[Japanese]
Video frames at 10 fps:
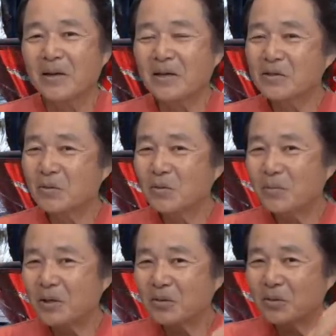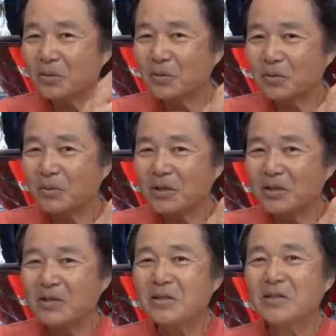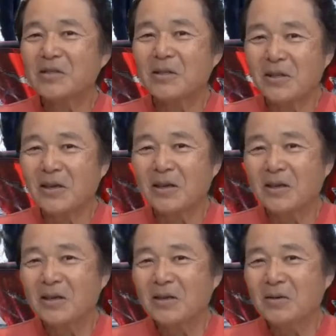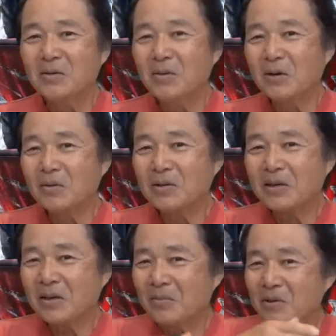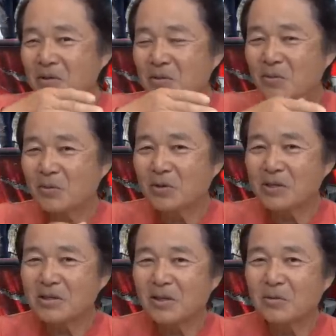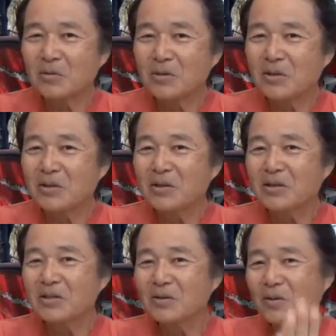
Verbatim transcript: あそこのパッドの横まで引いてきたら、ルアーを一回水に潜らした後に、ス